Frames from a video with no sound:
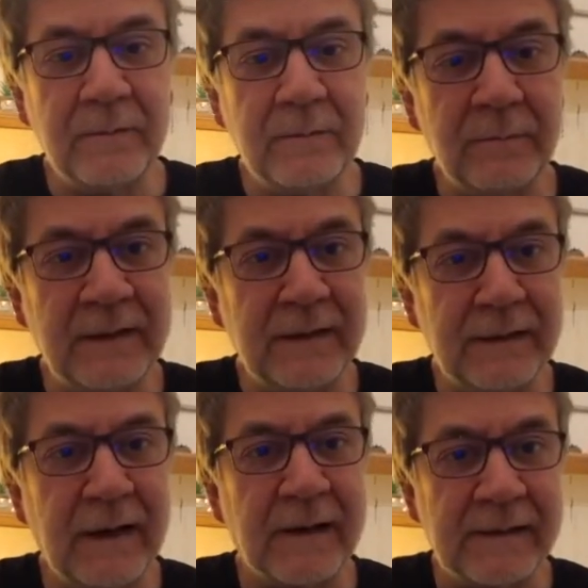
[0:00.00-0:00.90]

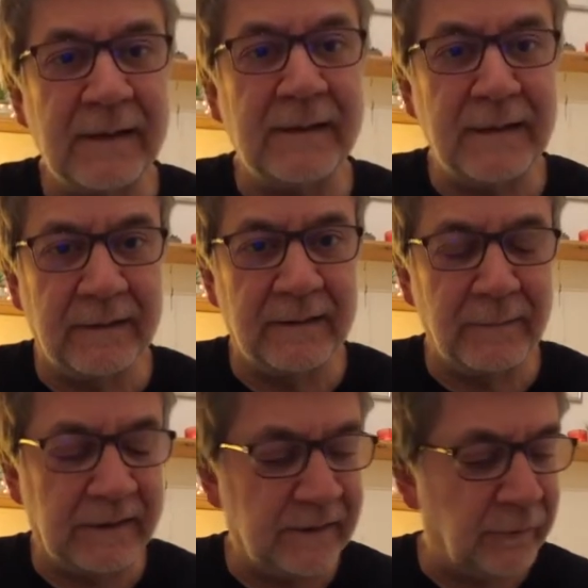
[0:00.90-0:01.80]
birini daha size
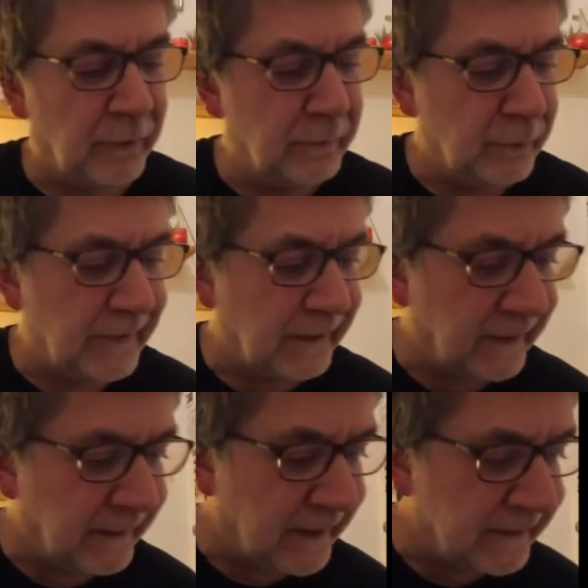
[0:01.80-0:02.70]
dinlettirmek istiyorum
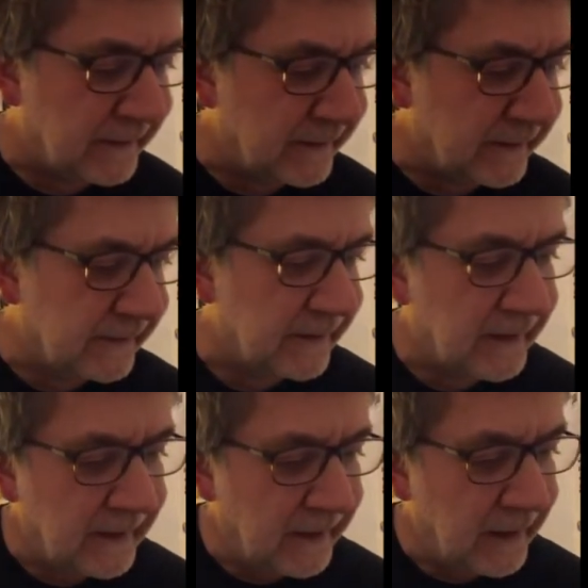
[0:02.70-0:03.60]
müsaade ederseniz.
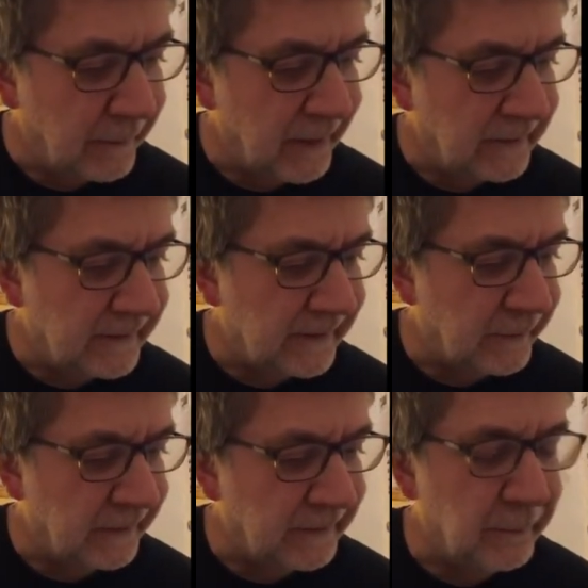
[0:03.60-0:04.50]
Hemen
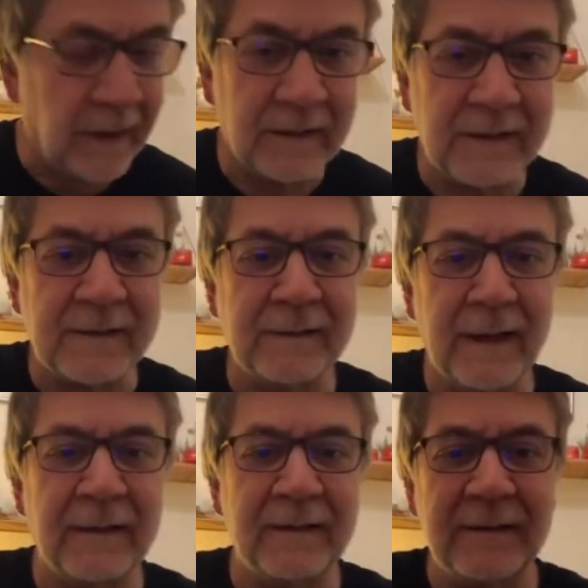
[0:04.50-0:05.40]
listeme gidip
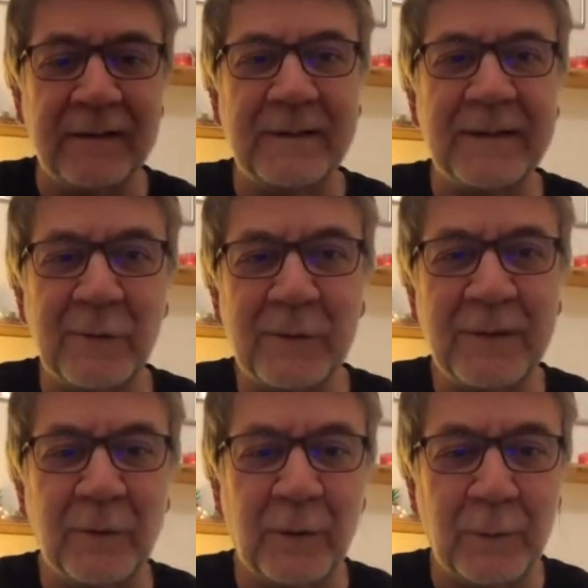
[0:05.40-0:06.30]
arkasından Hristos
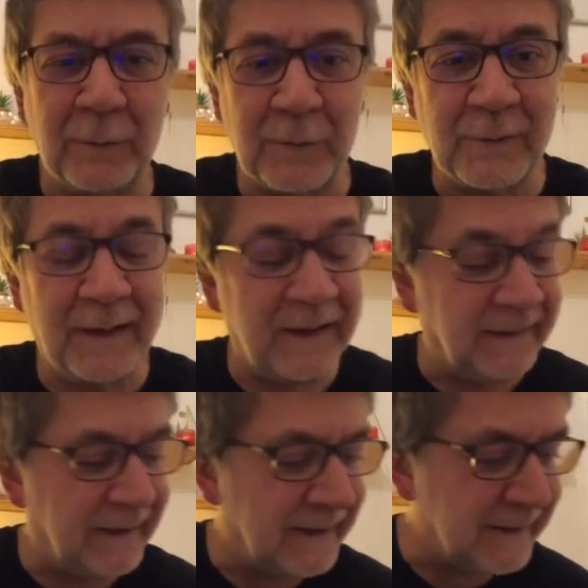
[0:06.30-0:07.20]
Nikolapoulos'un hayat
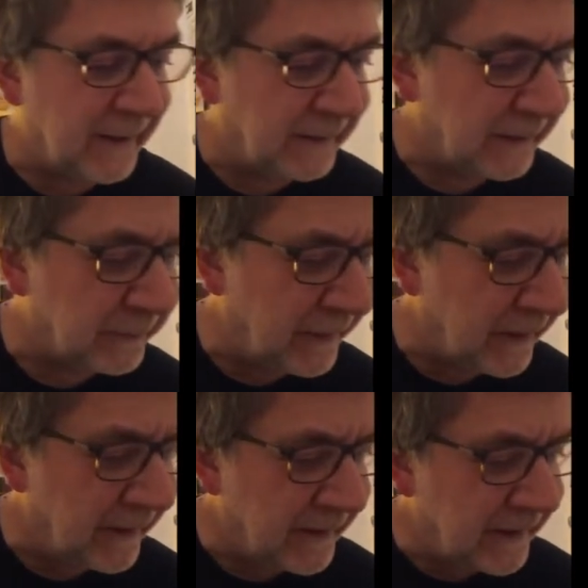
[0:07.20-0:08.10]
hikayesini
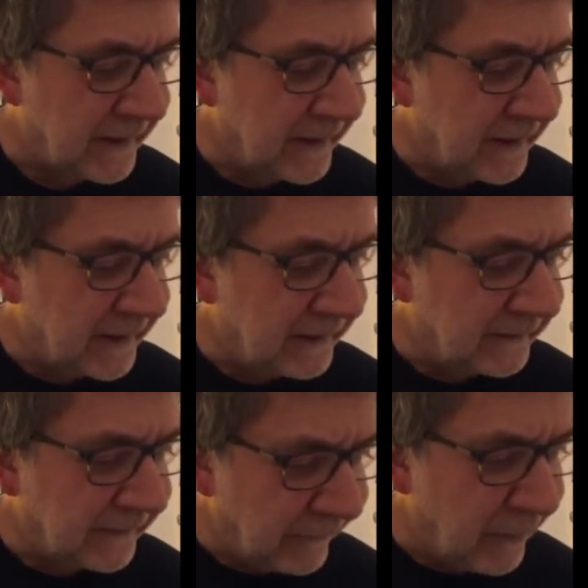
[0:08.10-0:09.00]
anlatmaya
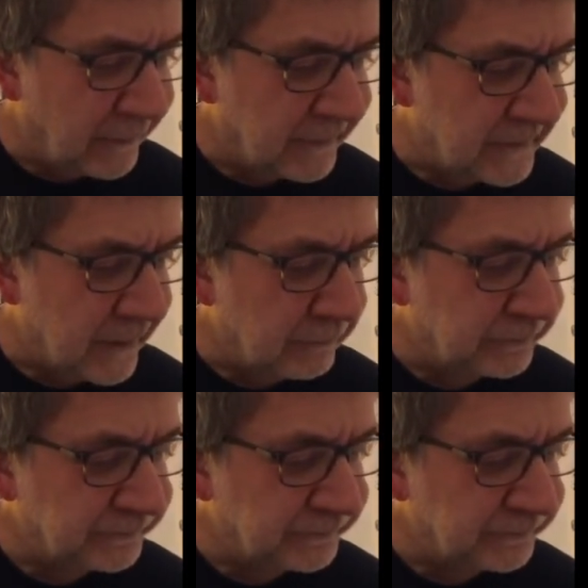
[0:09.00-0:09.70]
devam edeceğim.